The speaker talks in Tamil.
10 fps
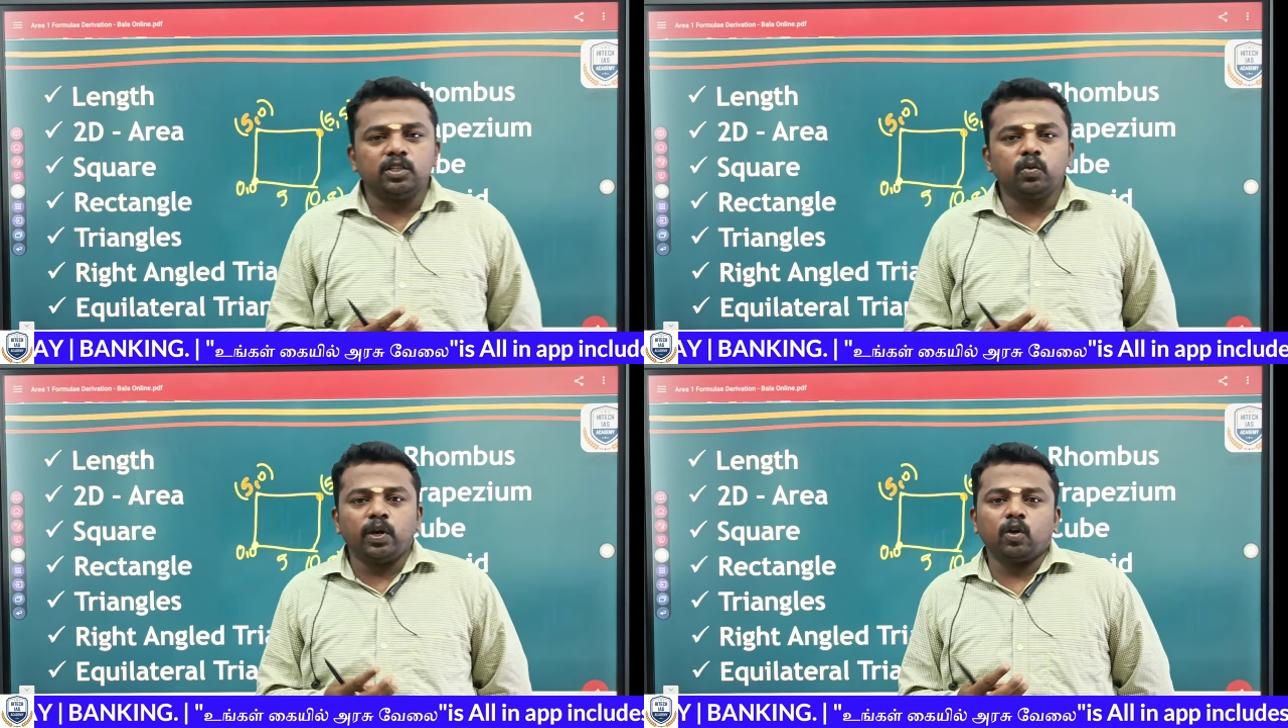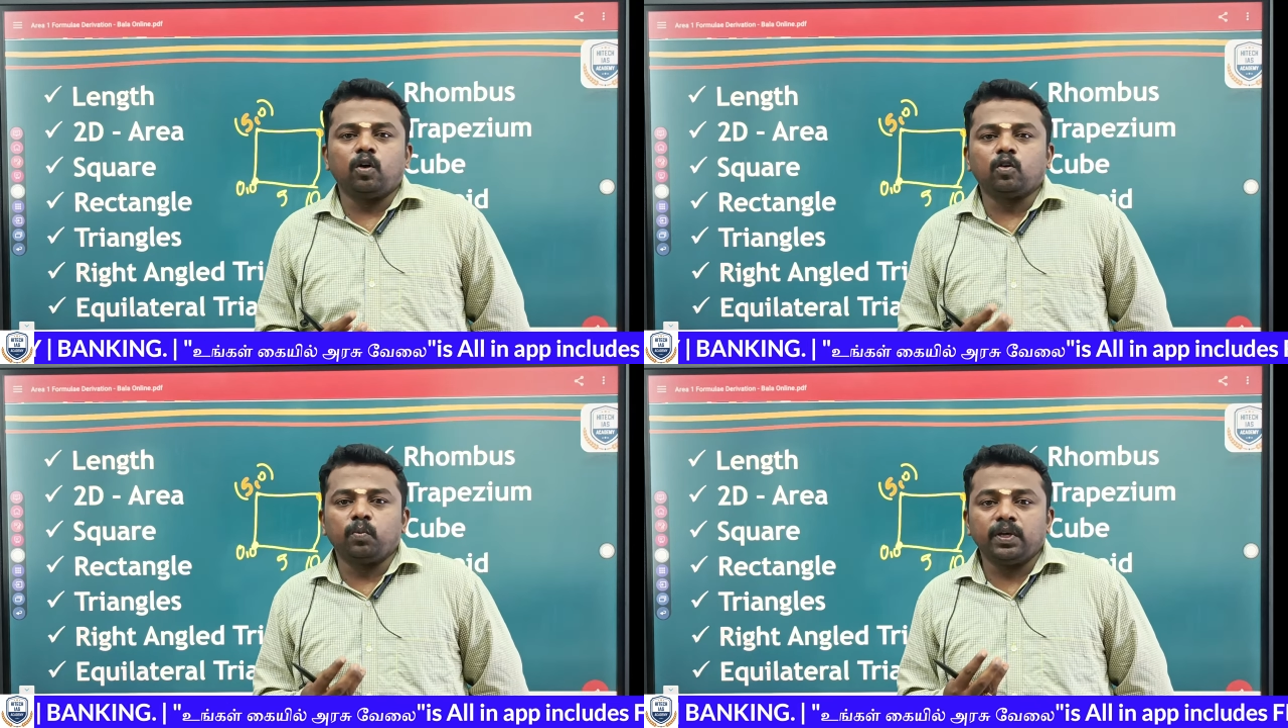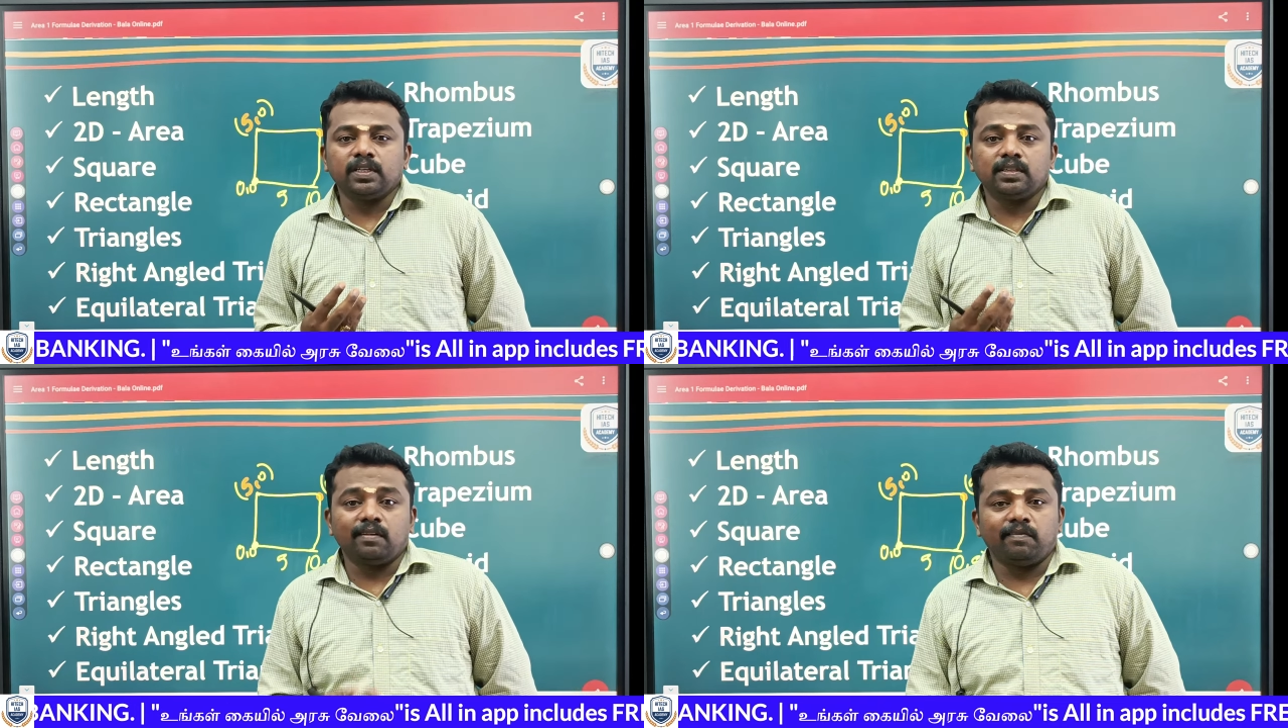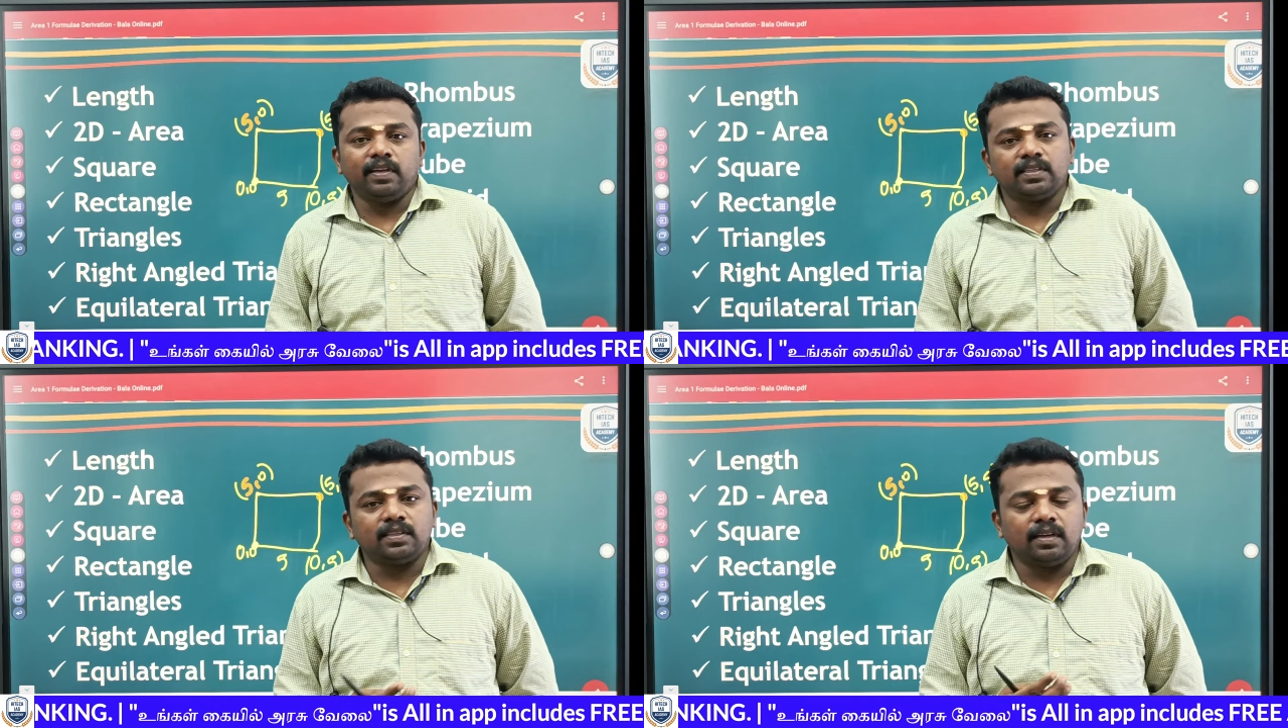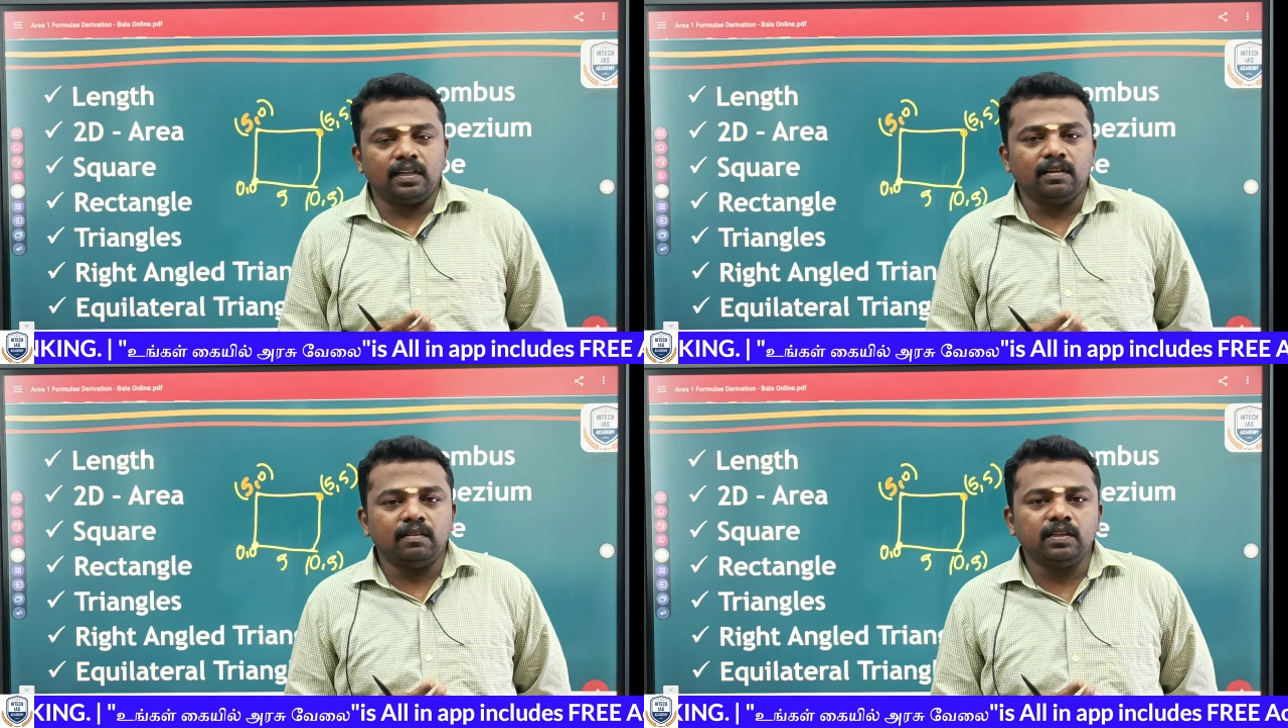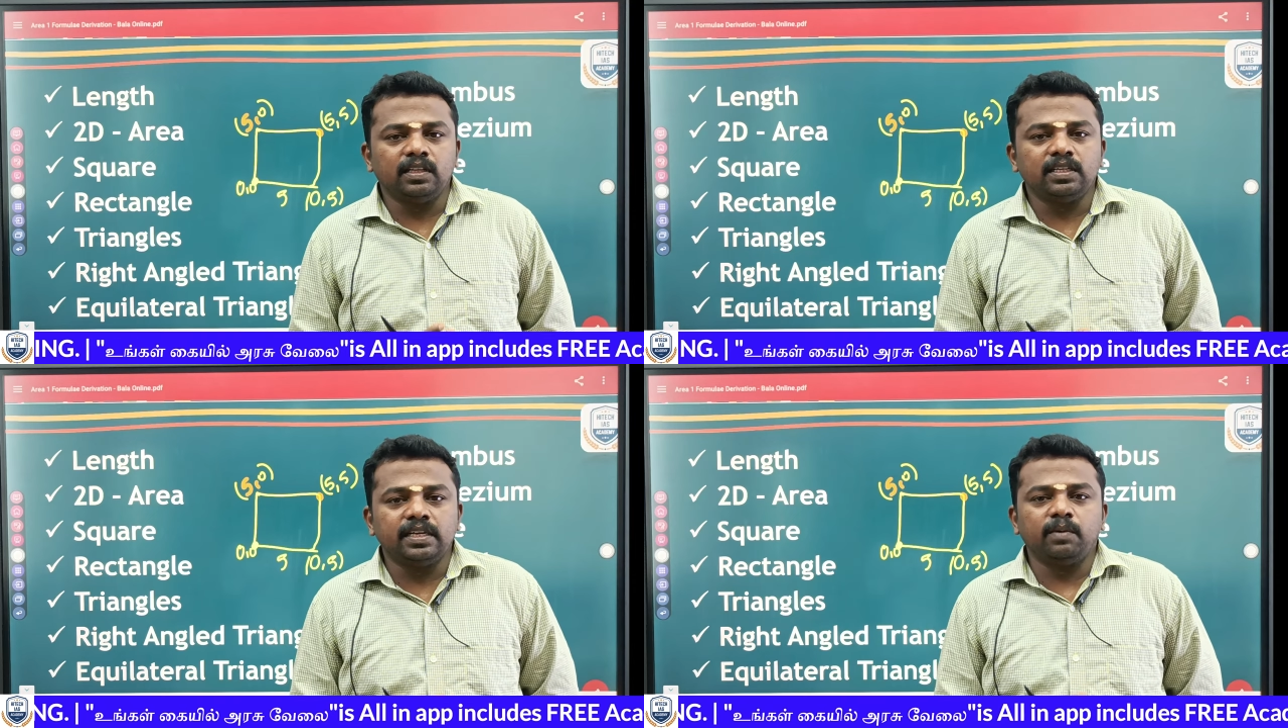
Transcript: இட் இஸ் கோயிங் டு ஆக்குபை த சர்ஃபேஸ் அதுல வந்து அந்த